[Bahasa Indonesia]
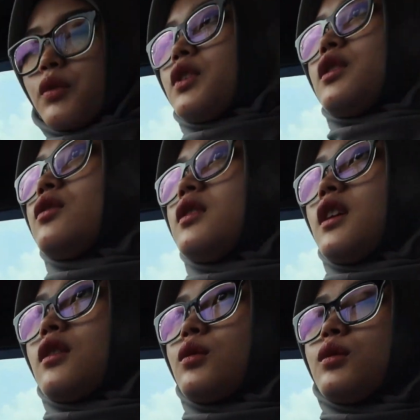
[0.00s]
Putri itu
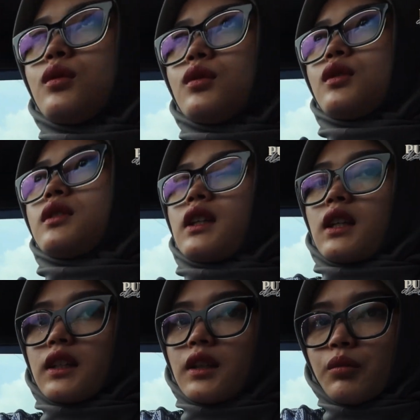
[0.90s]
selalu
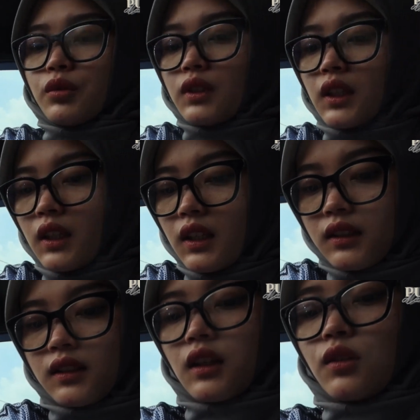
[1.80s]
caranya Putri
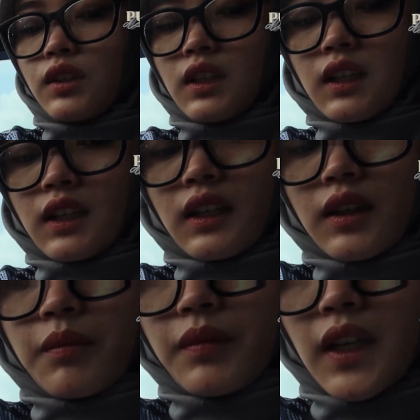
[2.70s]
selalu yang kayak
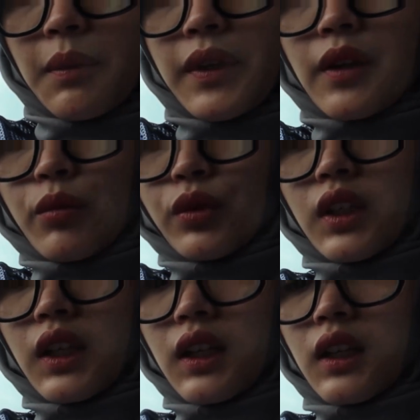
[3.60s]
apa yang
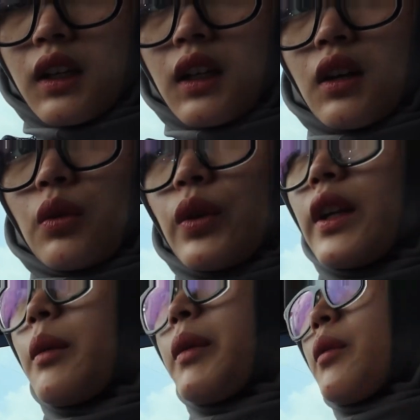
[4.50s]
Putri
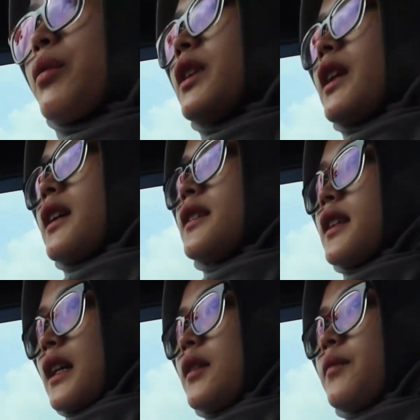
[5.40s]
ngakuin apa yang Putri
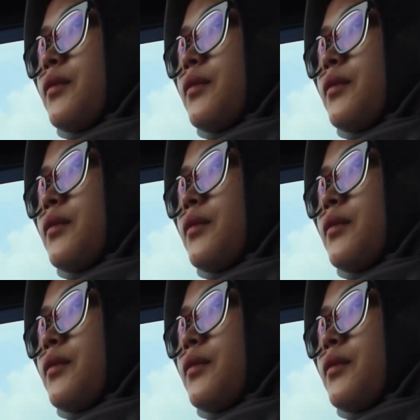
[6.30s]
rasa